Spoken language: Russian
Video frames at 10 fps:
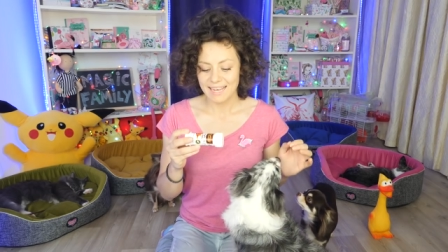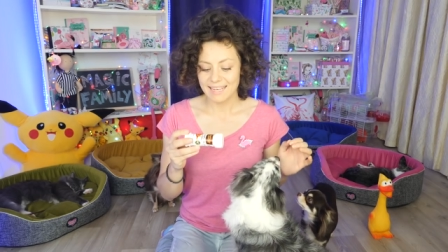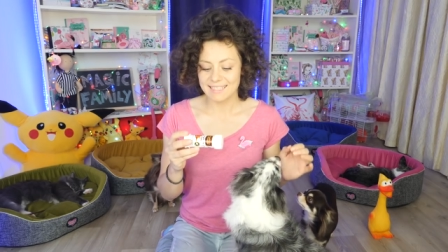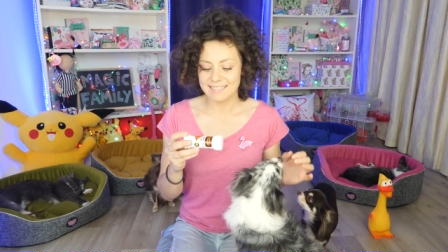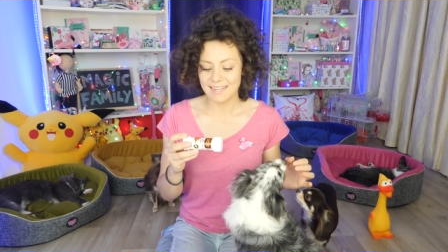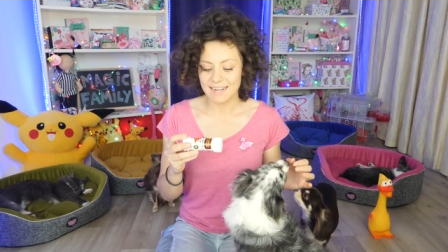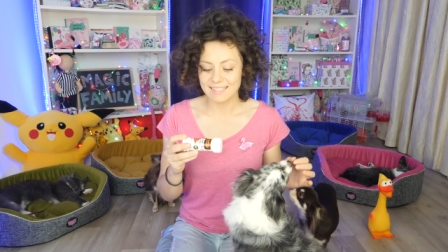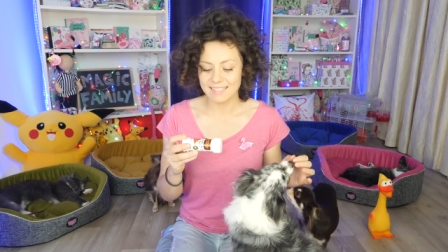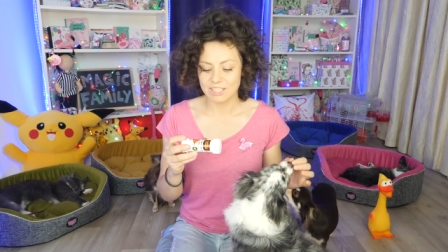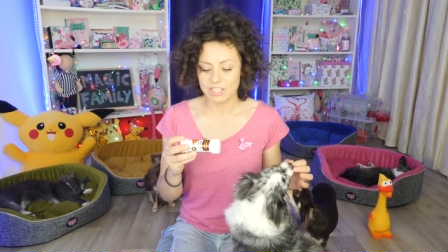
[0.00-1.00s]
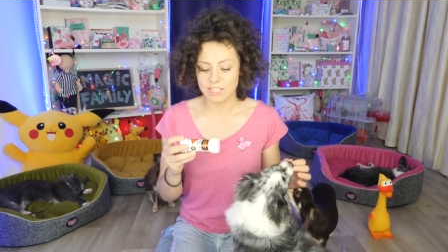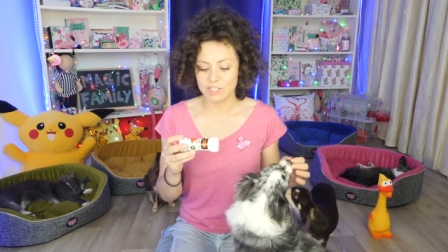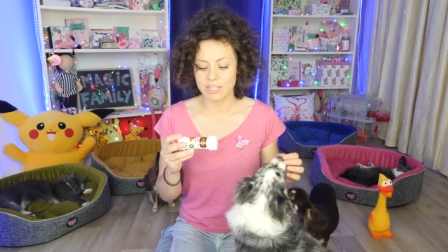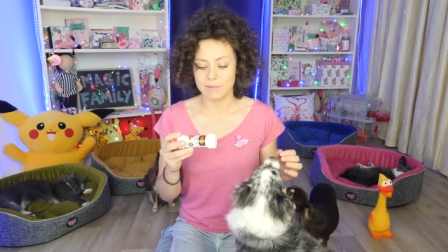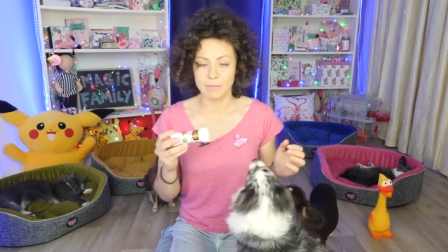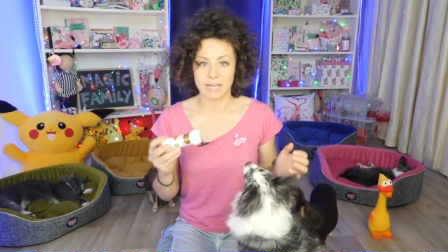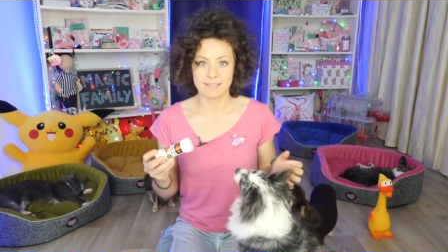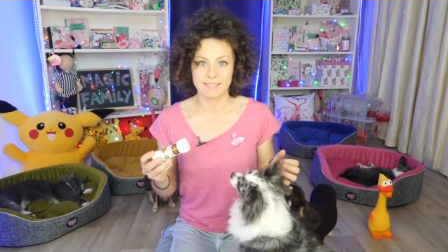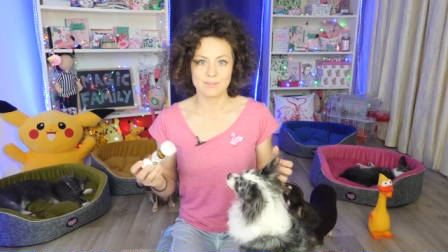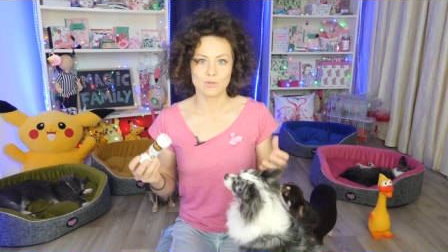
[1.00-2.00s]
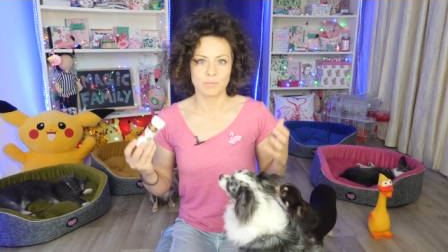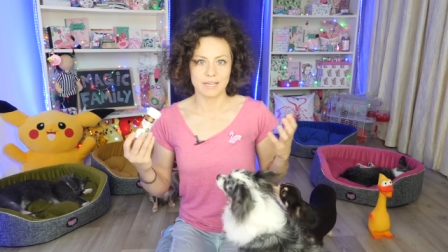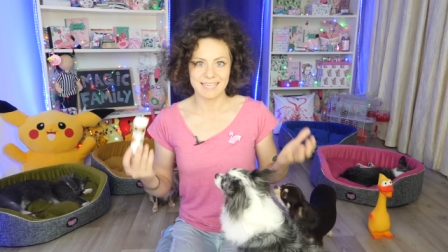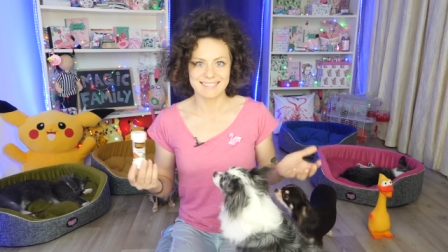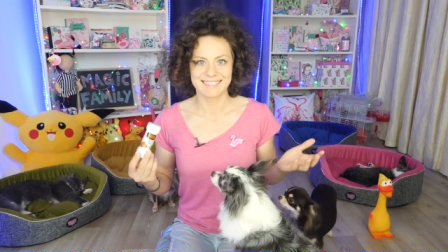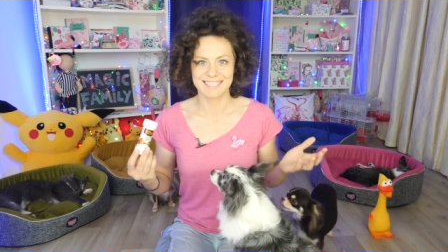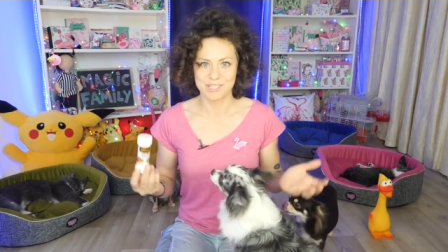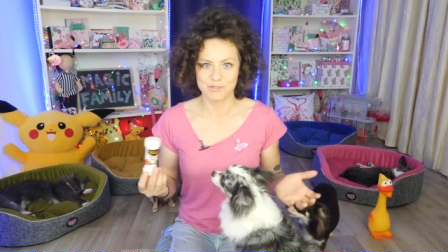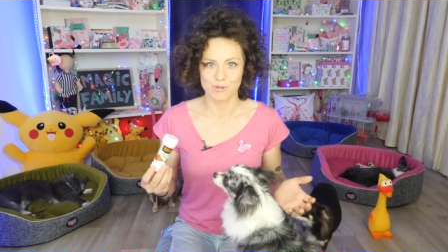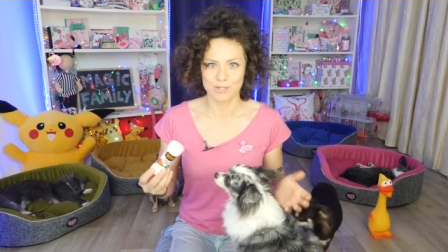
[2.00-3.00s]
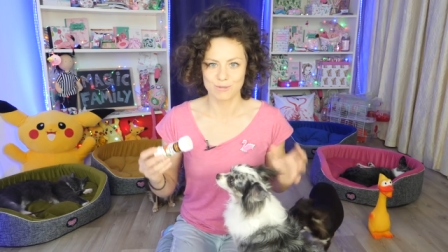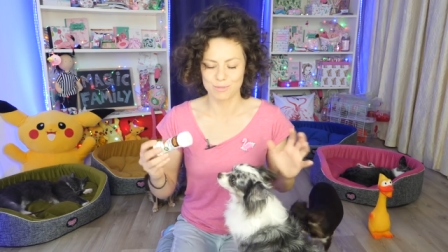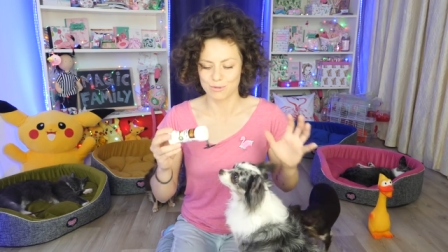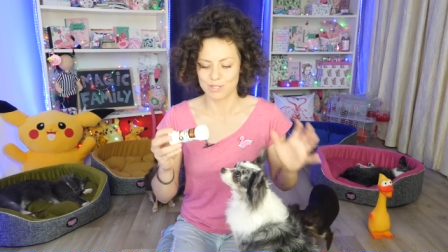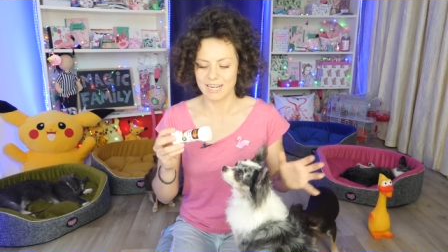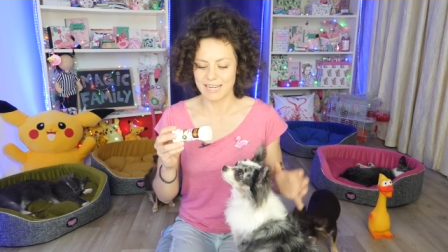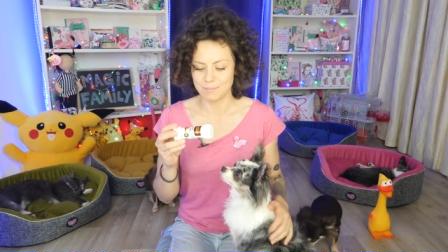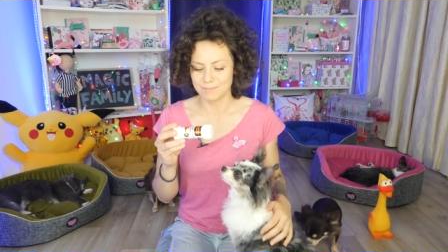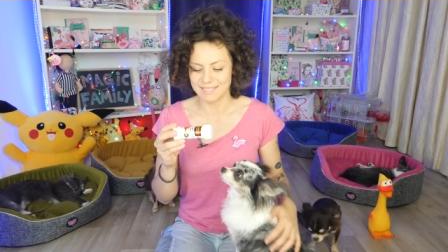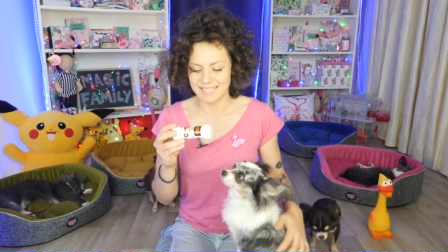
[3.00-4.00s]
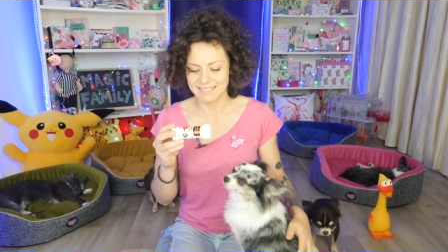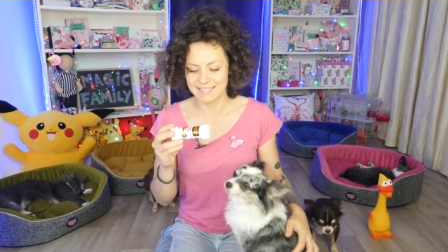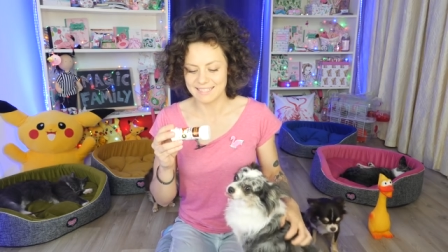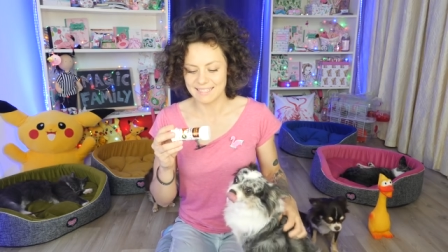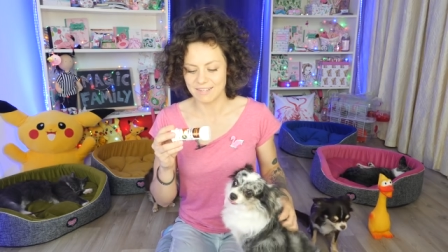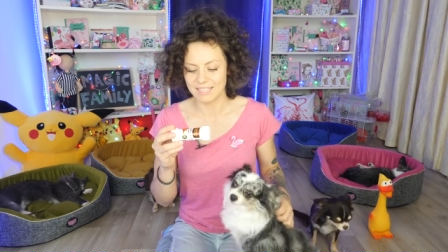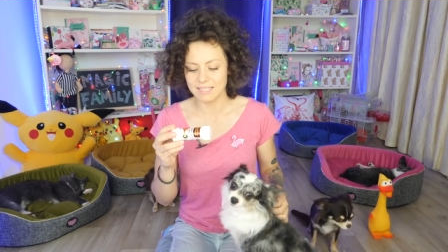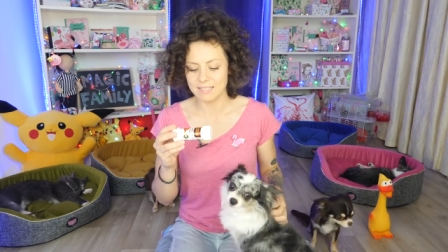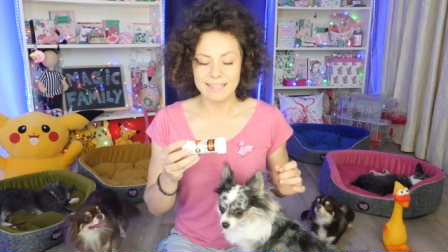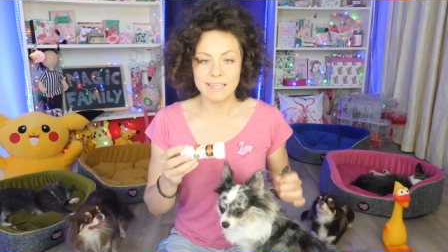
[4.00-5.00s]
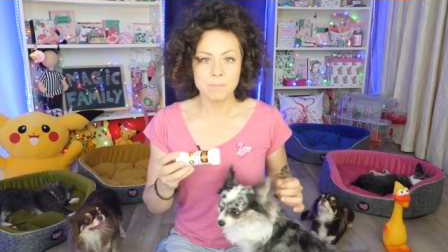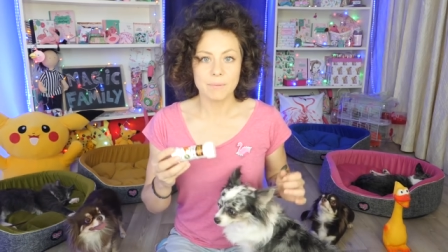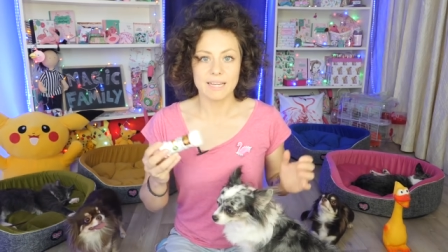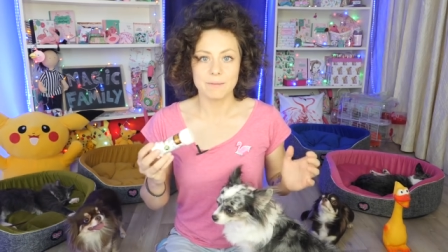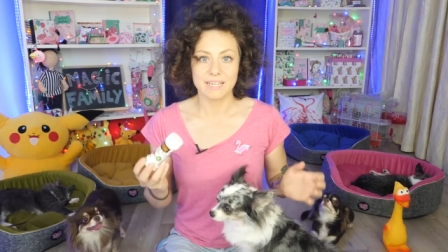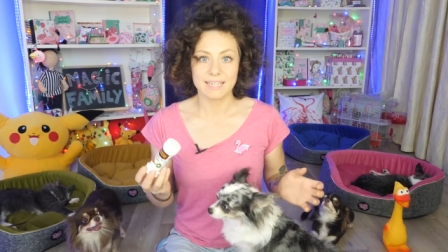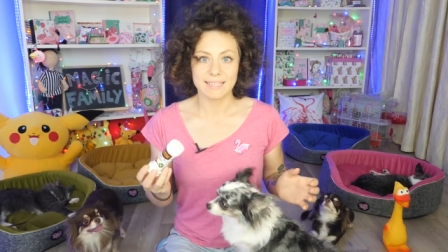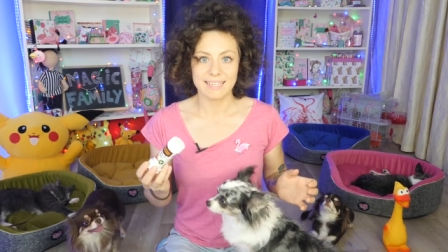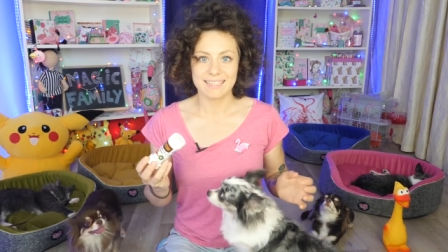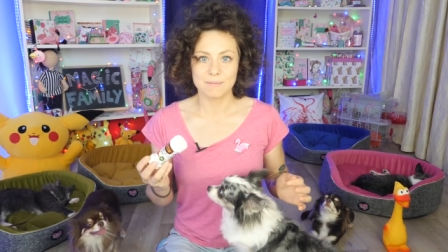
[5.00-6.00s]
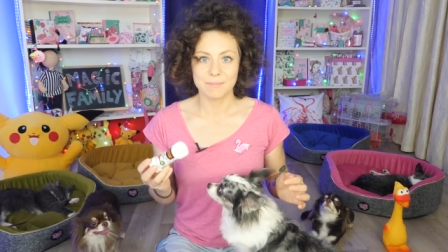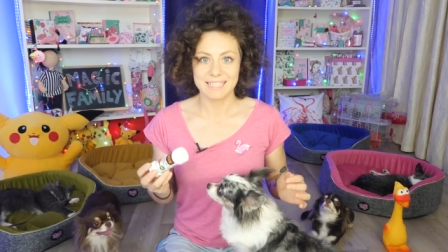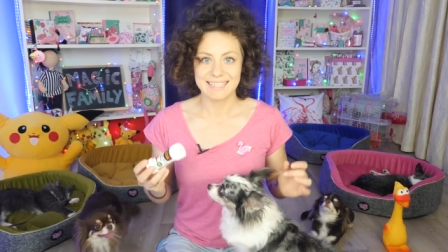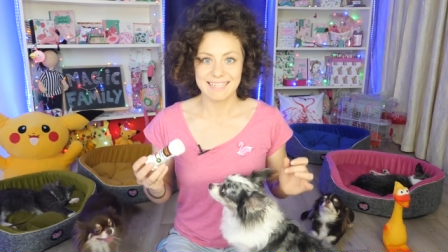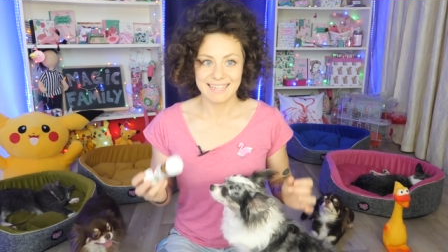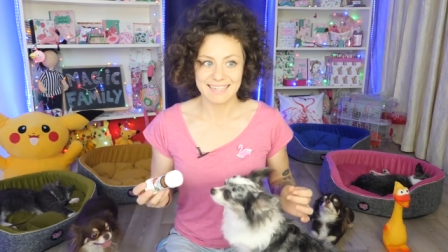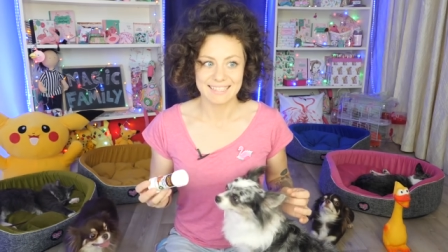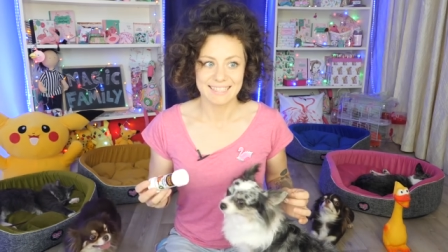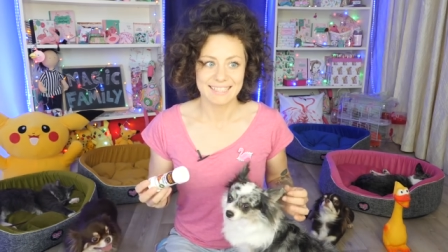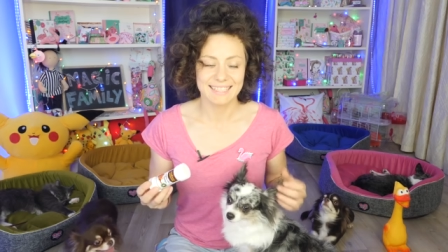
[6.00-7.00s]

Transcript: Экстракт кошачьей мяты ну, понятно для чего, чтобы кошка им заинтересовалась, и полимерные материалы.